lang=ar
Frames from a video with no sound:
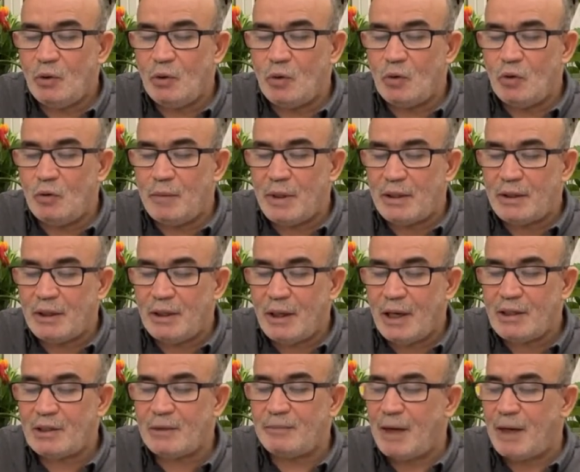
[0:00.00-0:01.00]
حكومتي
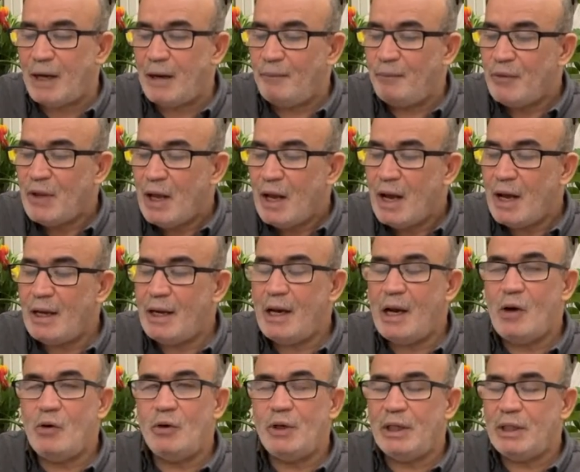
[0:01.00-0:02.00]
أسمع أنا
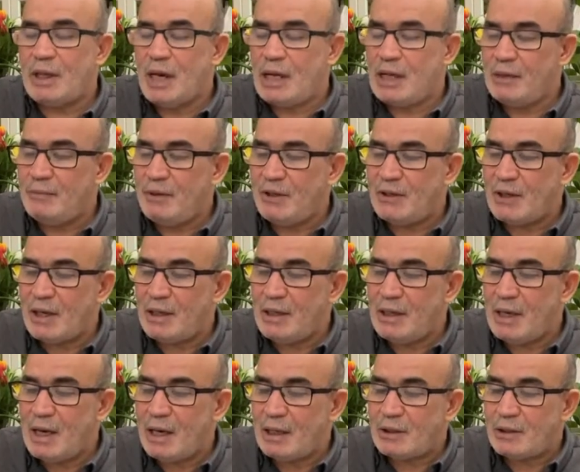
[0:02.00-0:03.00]
لا أريد أي
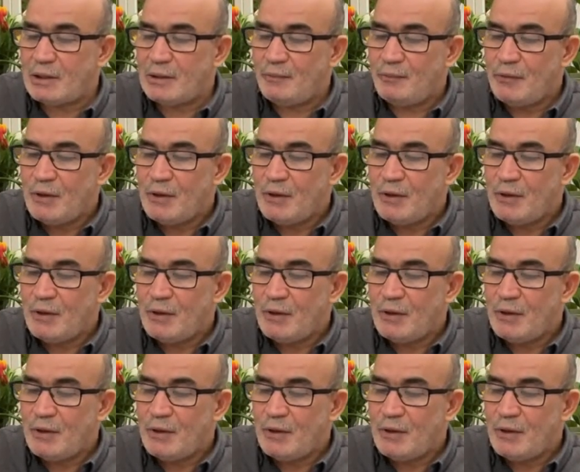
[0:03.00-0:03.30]
ميزانيات